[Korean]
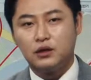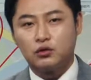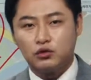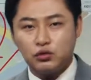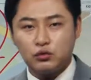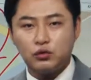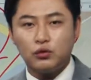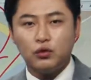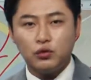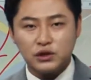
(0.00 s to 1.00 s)

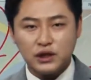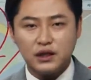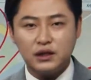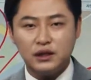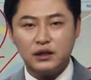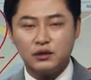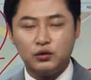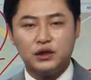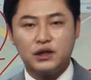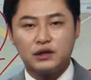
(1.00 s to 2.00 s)
고속도로 호재로
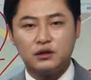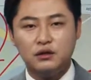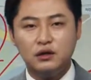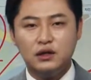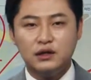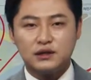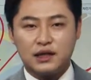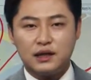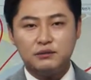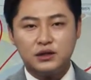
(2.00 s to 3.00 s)
인해서
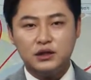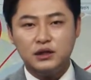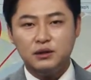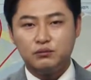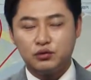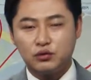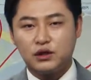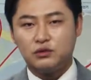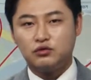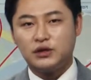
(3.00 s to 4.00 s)
사람들이
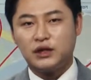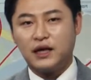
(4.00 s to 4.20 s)
부동산 투자를